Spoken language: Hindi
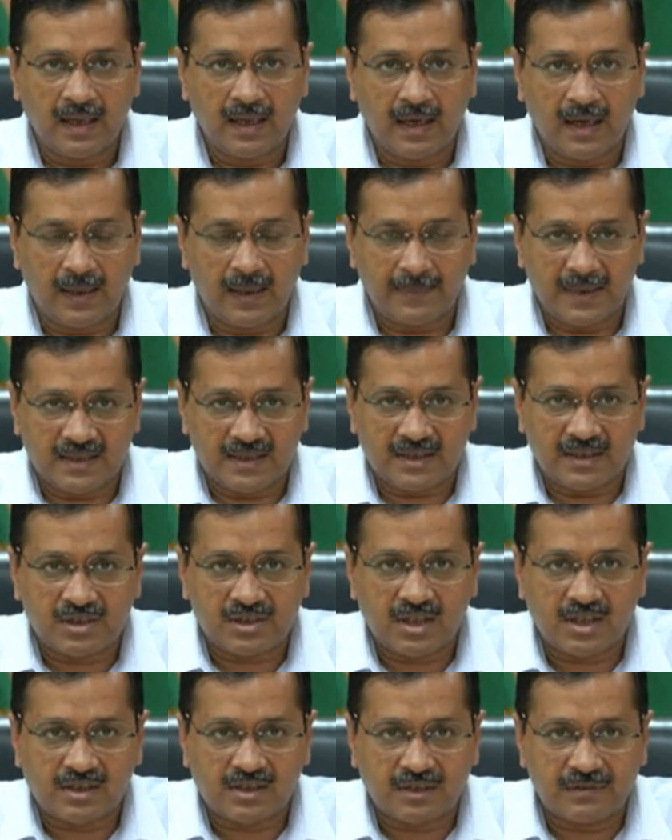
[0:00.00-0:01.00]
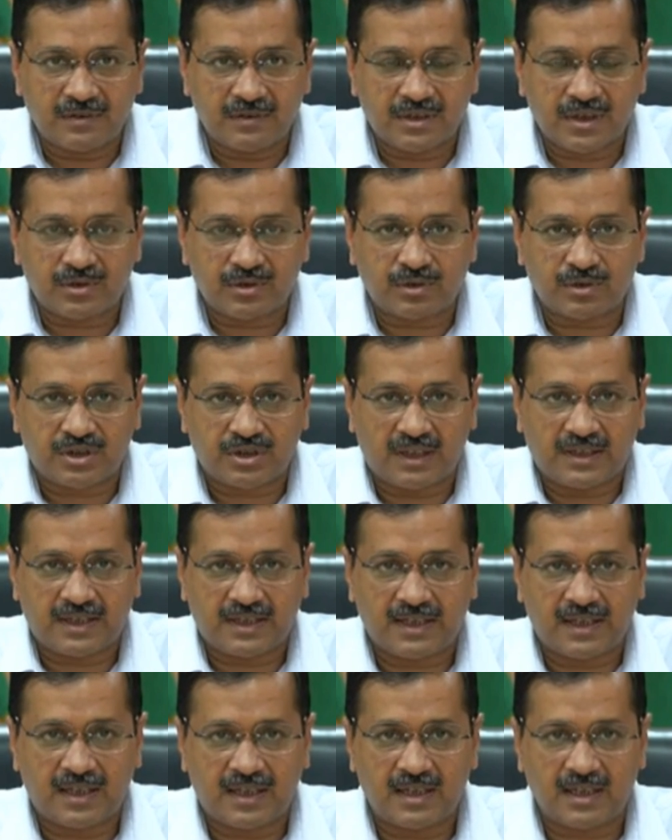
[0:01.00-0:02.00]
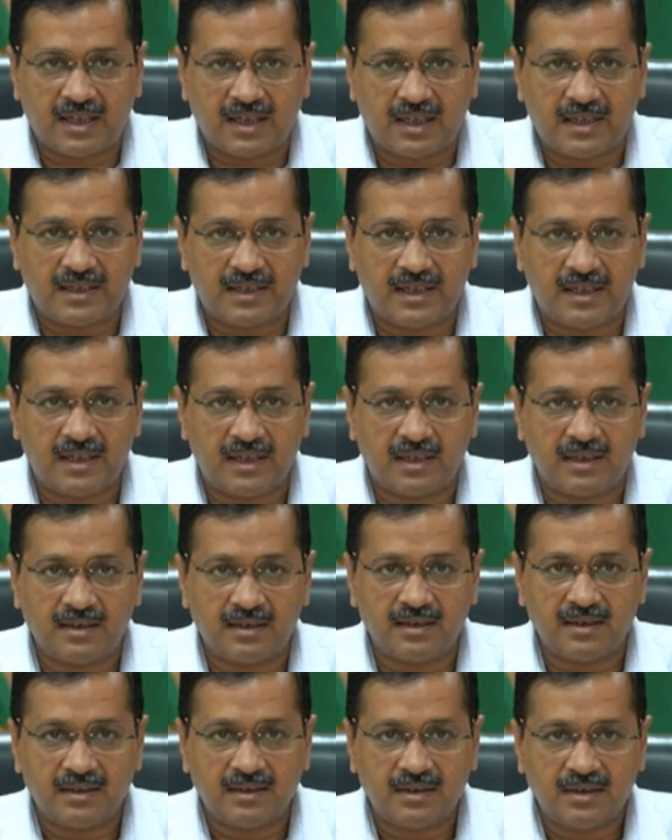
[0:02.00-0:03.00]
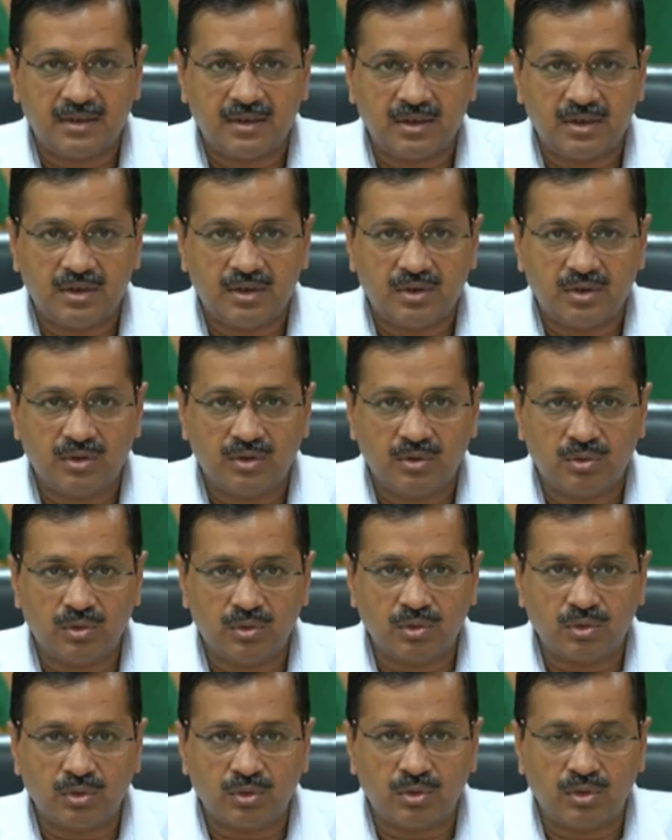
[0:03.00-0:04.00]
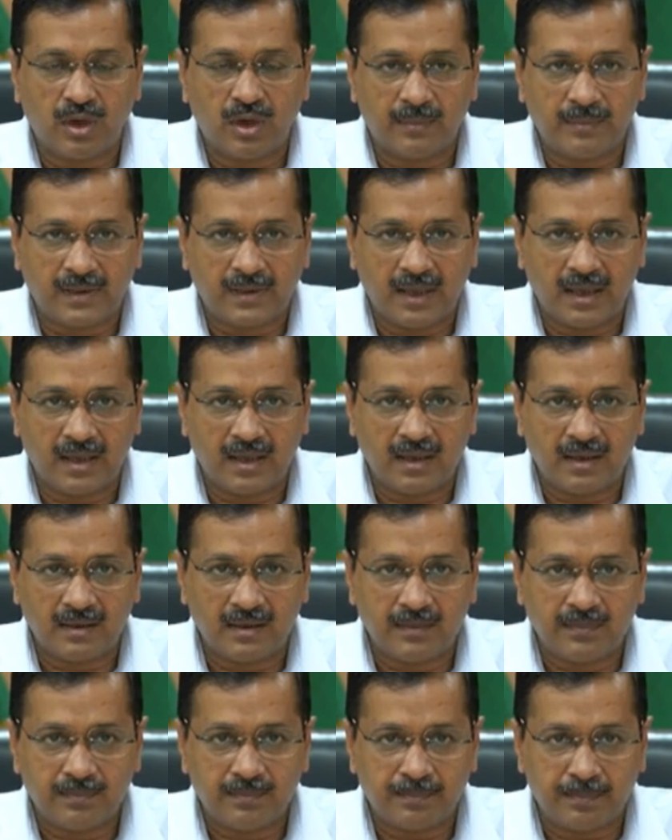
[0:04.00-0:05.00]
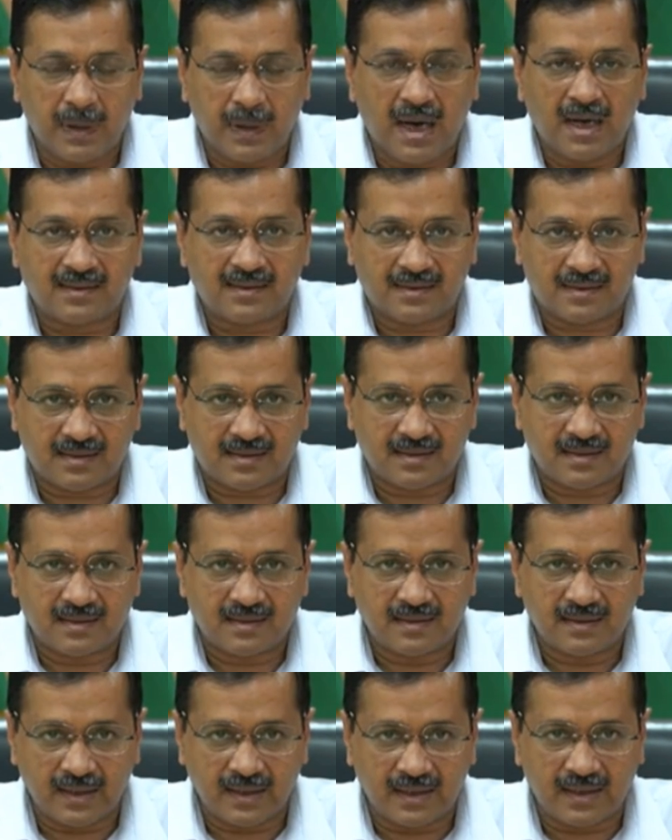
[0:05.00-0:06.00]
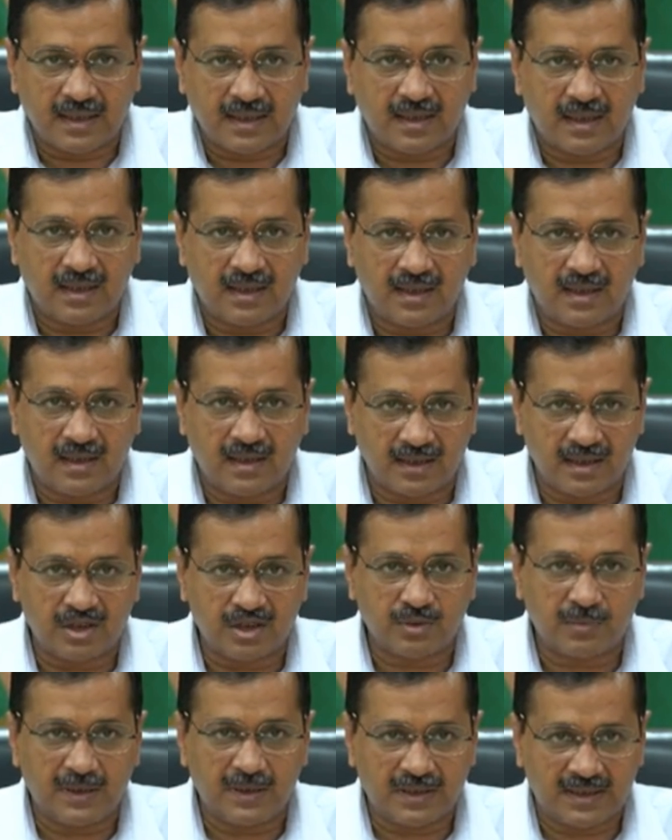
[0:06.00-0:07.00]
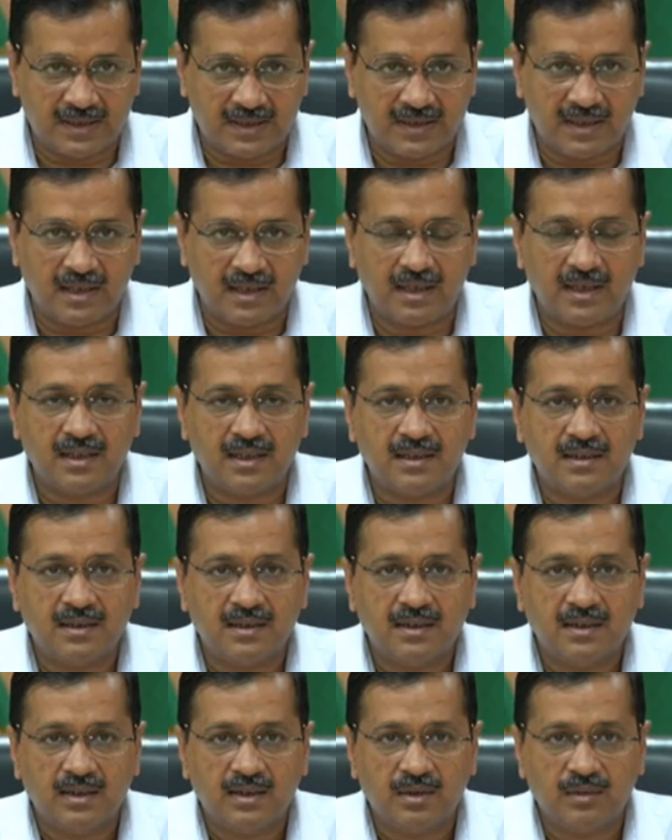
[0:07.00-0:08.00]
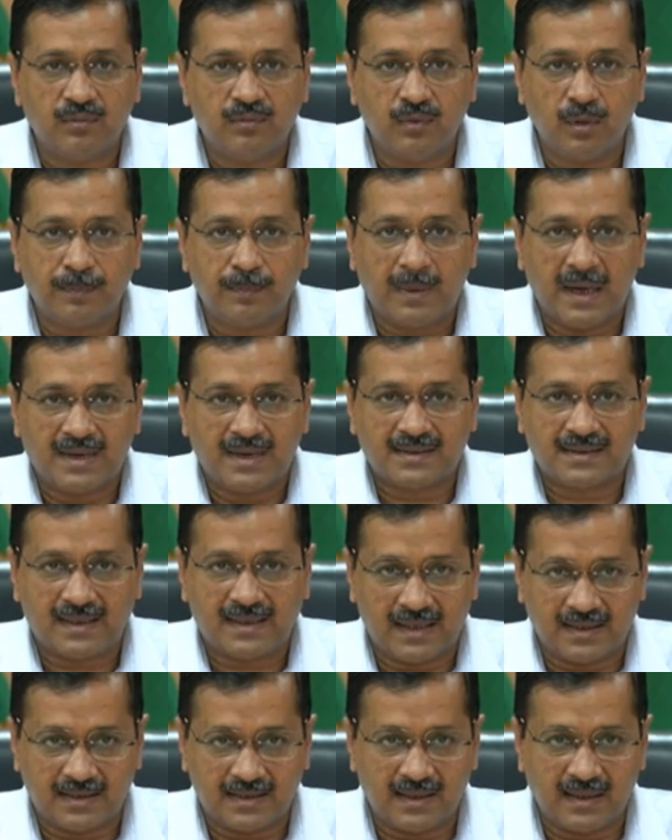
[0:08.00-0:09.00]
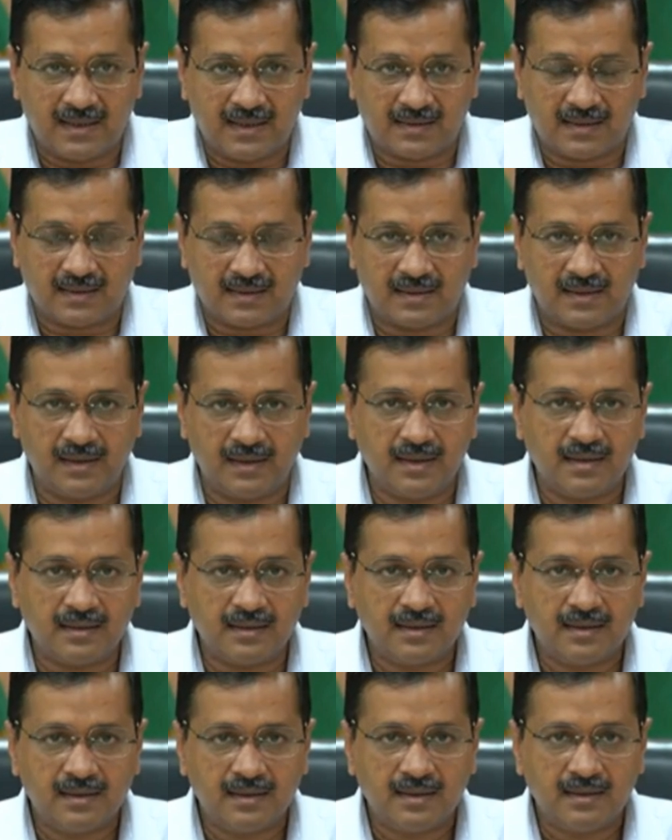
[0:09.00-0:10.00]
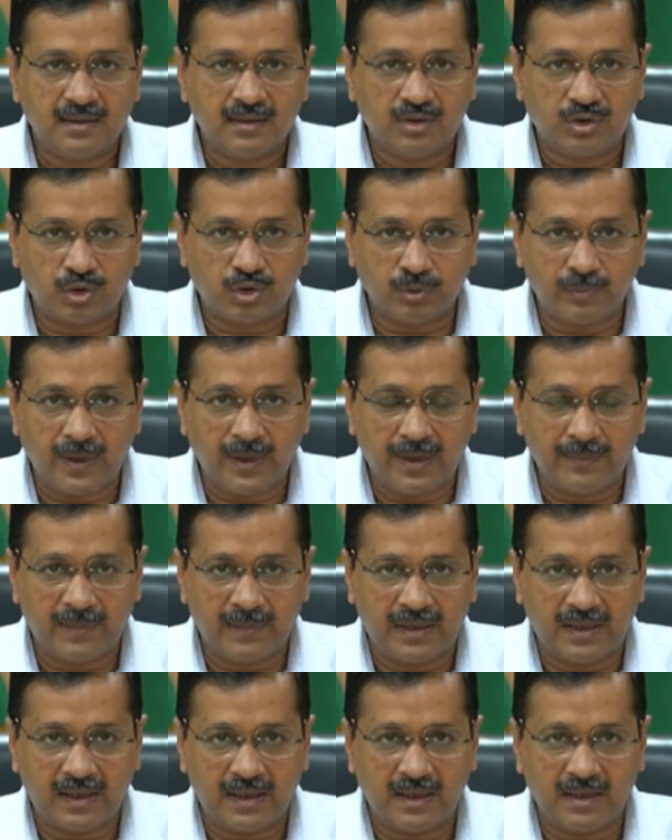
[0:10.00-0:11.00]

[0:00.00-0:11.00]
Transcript: अब एसेंशियल सर्विसेज को चलते रहने के लिए उनको हमने पास देने का अरेंजमेंट किया है वो पास कैसे ले सकते हैं सुबह मैंने